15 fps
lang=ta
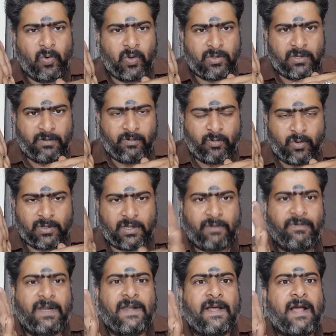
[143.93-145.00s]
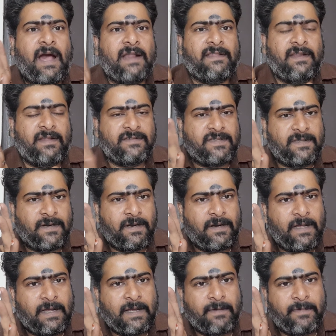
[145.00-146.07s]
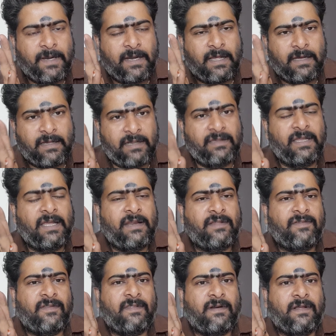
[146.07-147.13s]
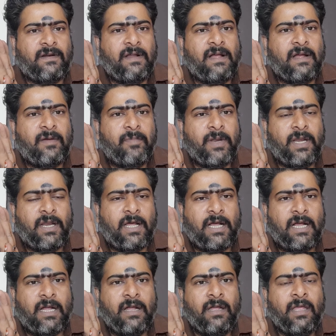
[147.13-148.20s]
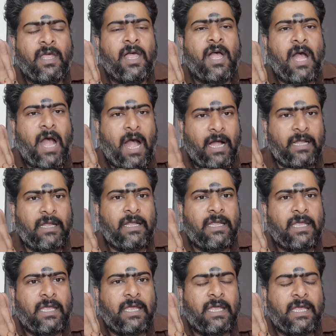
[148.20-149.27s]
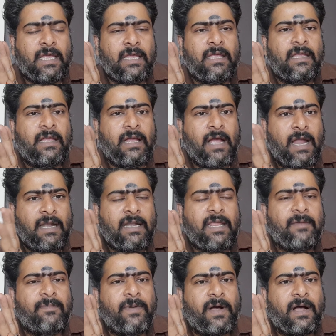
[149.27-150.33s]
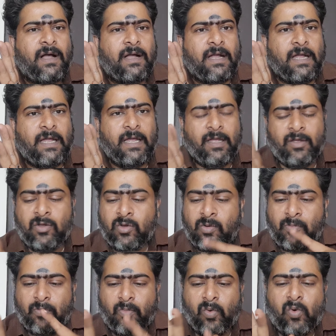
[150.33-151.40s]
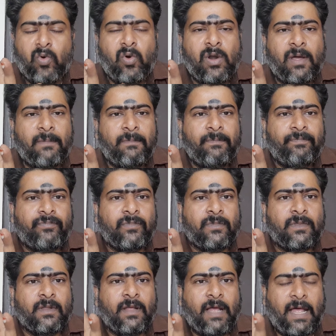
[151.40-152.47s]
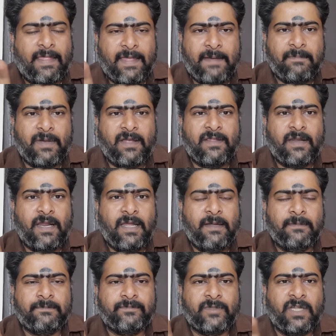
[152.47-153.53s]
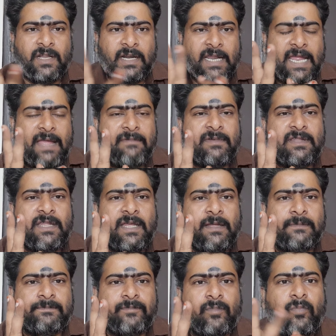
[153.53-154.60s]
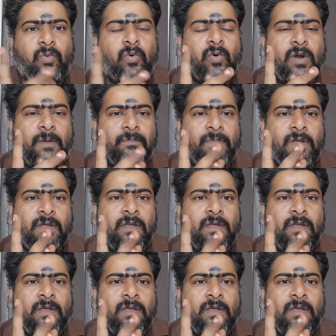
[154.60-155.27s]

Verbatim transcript: ஒருத்தர் ஒருத்தர் வீட்டில் கார்த்திகை நட்சத்திரம் இருக்காங்க அப்படின்னா கிருத்திகை நட்சத்திரம் இருக்காங்க அப்படின்னா அங்கே கண்டிப்பாக மூலம் அதே மாதிரி ரேவதி பூரம்